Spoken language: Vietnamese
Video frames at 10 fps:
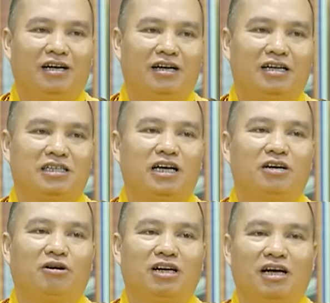à, xây
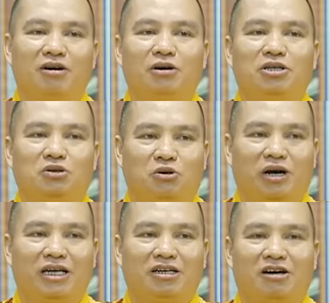nốt à, ngôi chùa
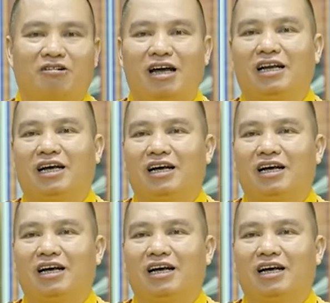hay cho con